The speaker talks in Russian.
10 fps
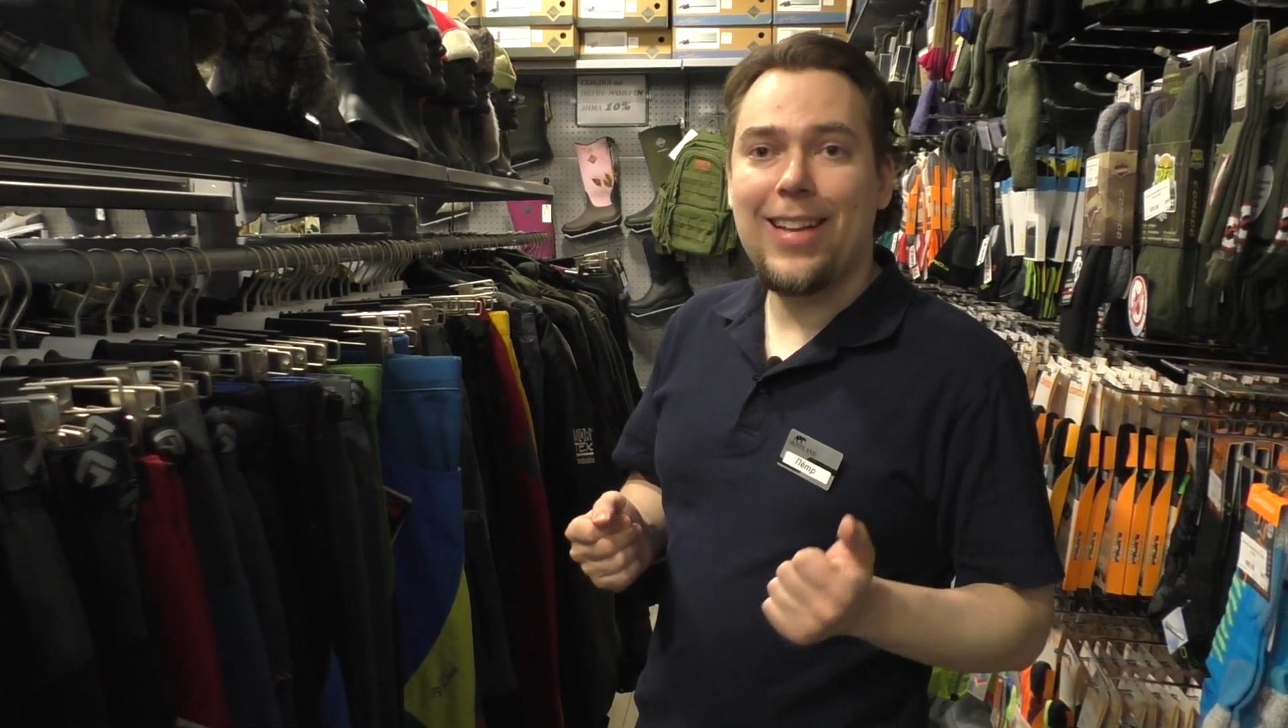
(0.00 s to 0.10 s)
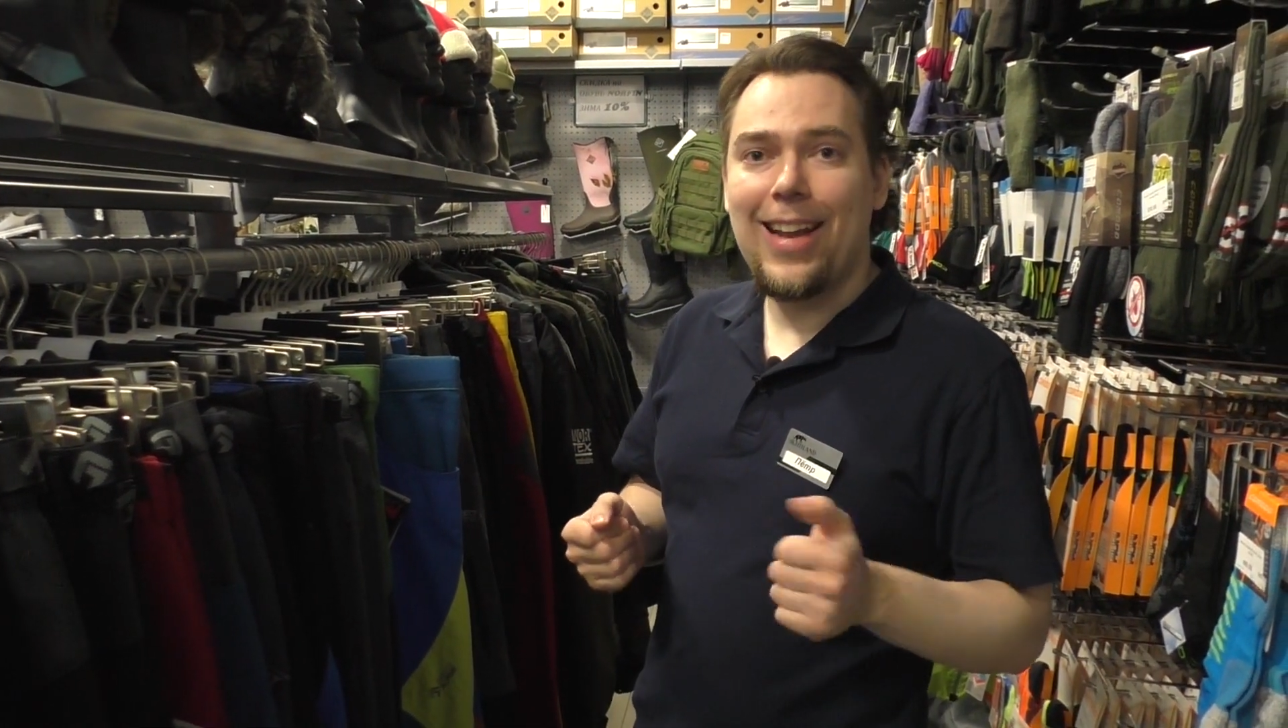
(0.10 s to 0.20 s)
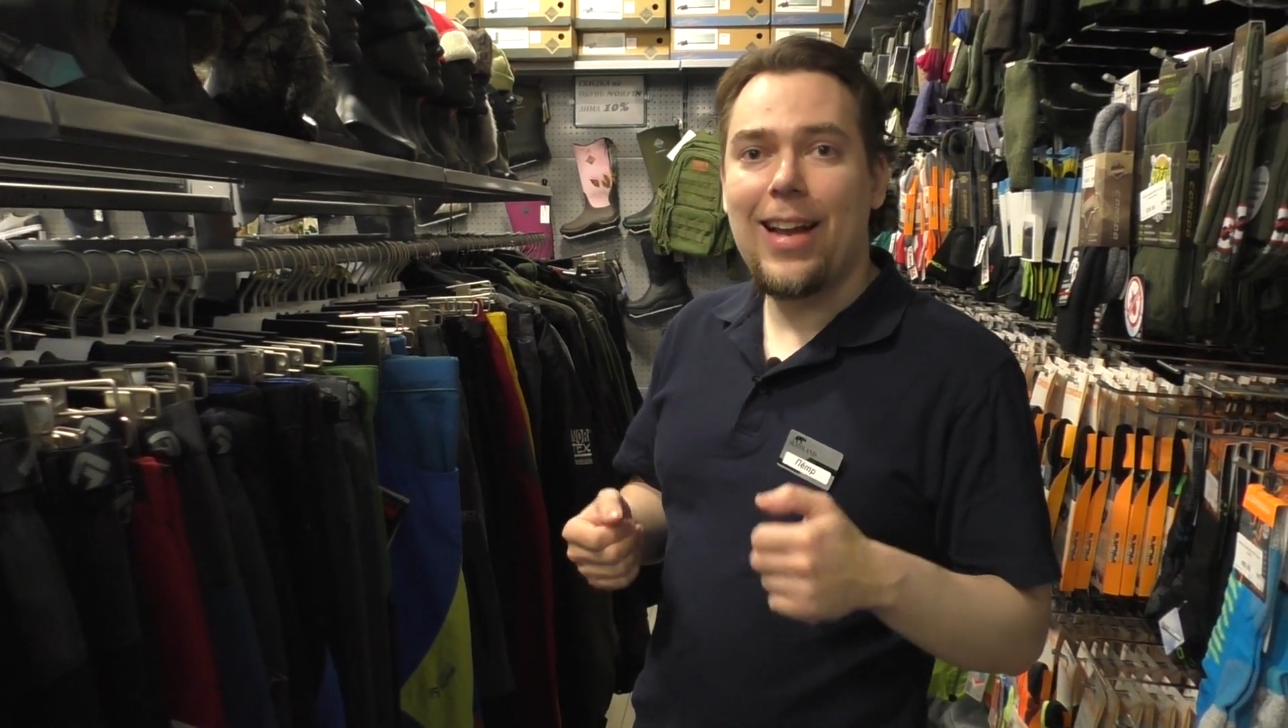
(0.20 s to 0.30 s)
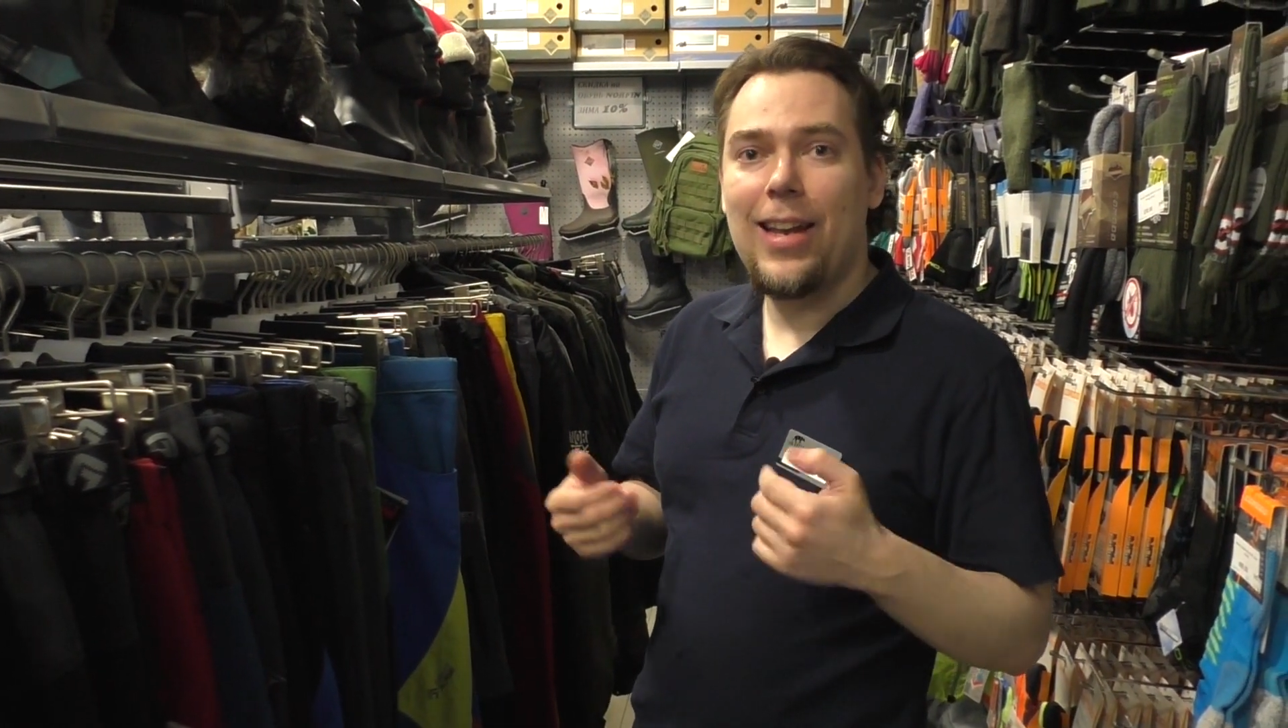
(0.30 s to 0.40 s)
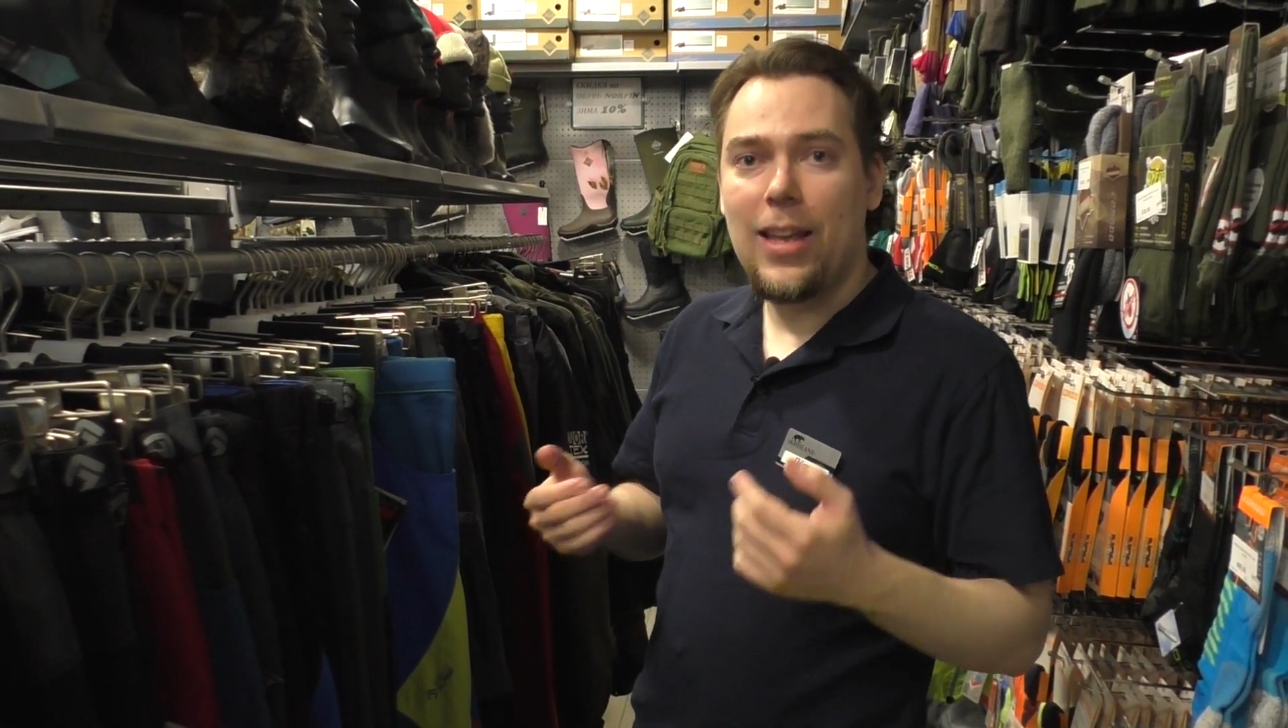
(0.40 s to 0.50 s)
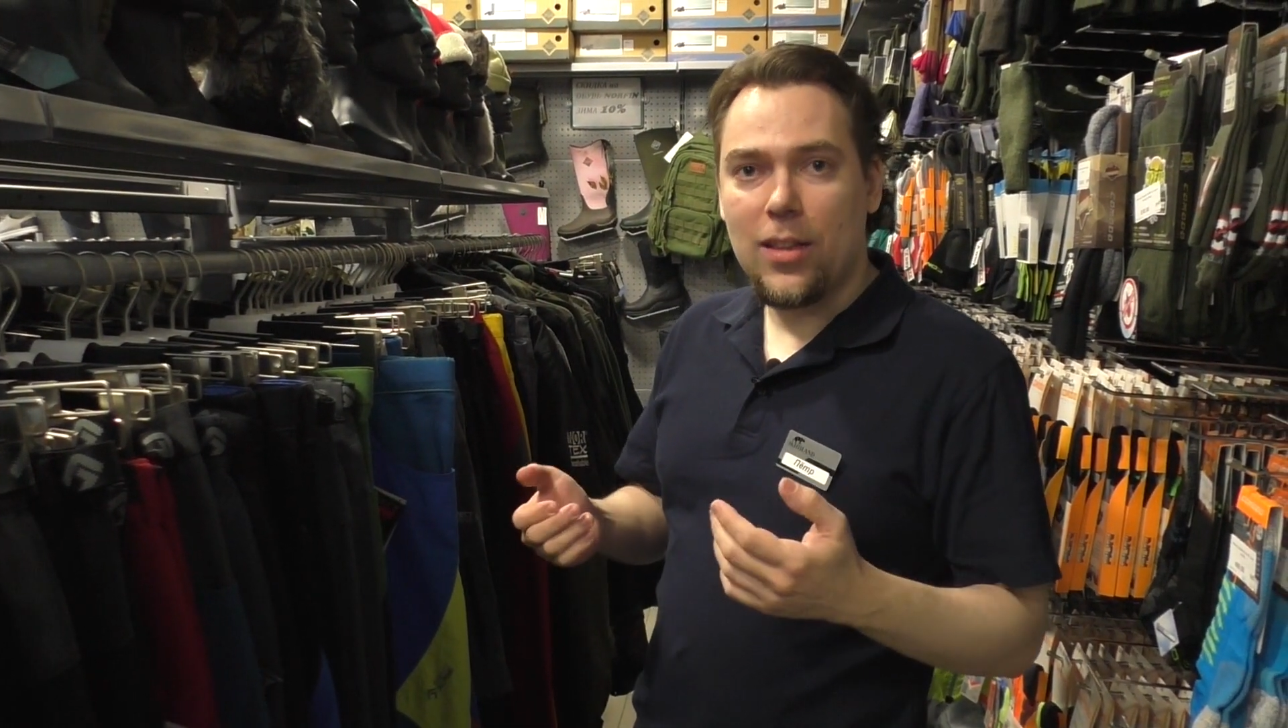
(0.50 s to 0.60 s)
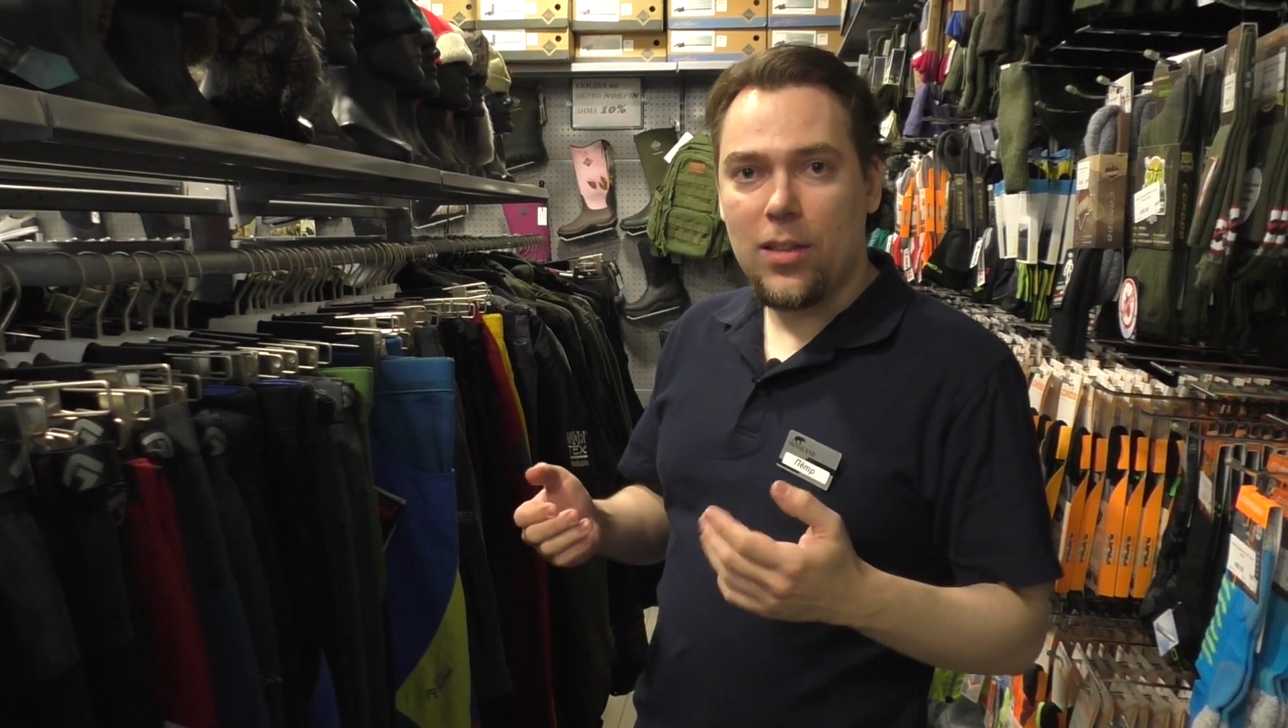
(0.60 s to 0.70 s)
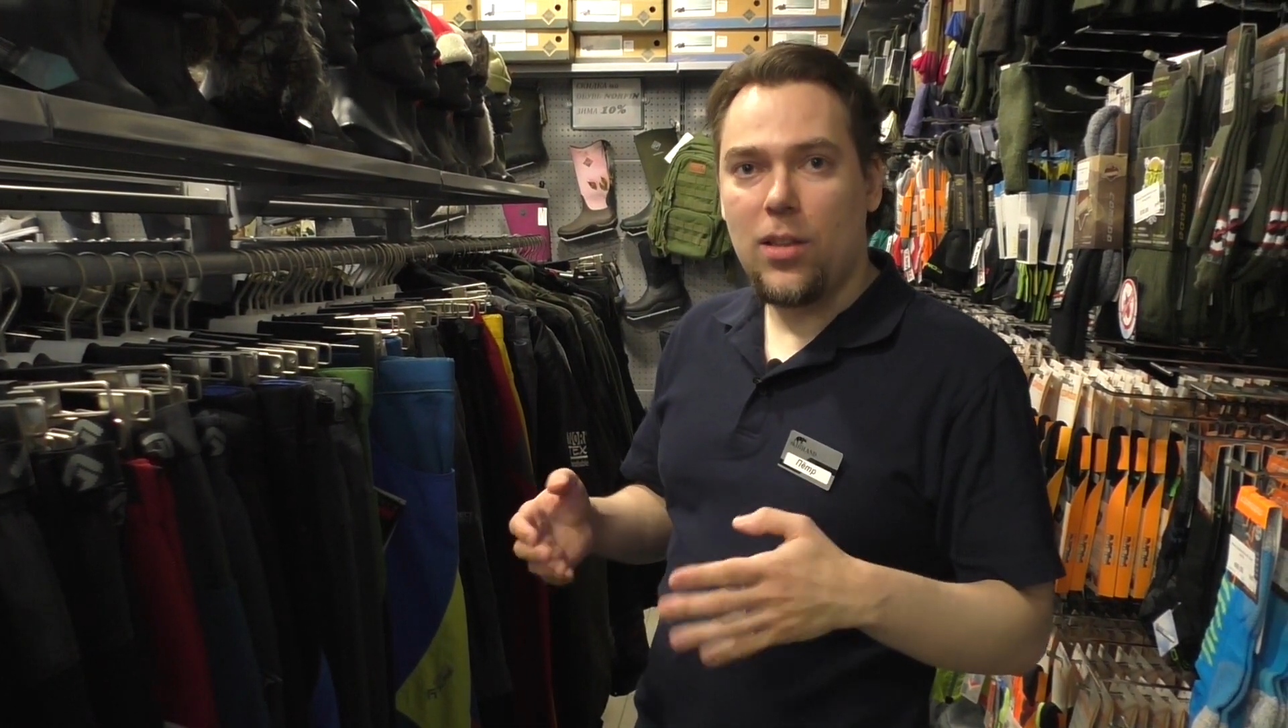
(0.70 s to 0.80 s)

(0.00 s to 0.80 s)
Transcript: для лета